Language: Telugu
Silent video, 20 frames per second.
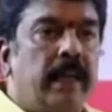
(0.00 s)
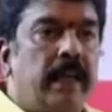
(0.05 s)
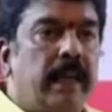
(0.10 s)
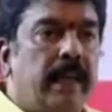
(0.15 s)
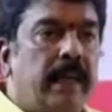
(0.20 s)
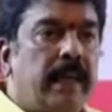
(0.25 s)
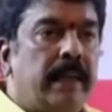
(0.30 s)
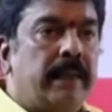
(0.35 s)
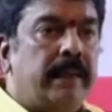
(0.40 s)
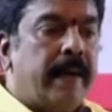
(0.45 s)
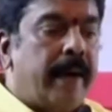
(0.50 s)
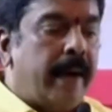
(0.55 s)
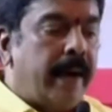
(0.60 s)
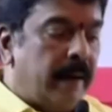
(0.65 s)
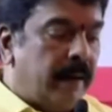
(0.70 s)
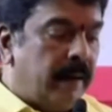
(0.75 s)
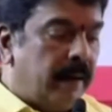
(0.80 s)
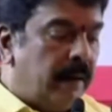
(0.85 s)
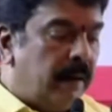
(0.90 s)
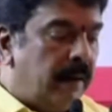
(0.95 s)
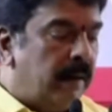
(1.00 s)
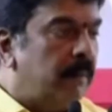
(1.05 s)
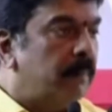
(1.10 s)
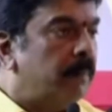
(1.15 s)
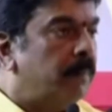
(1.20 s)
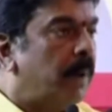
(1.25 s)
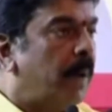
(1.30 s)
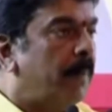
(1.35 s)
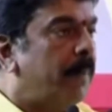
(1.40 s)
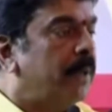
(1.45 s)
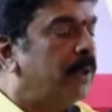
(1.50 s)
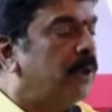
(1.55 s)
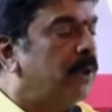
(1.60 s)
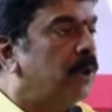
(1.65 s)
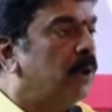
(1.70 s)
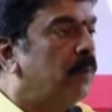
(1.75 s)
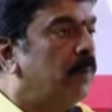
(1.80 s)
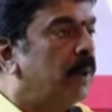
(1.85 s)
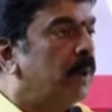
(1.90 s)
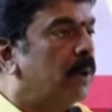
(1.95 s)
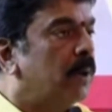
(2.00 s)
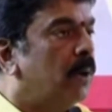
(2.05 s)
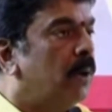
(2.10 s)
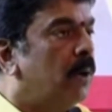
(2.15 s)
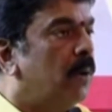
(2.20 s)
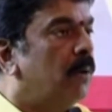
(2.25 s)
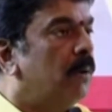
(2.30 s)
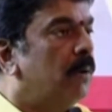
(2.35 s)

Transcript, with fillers: ఏదైతే ప్రపంచం మొత్తం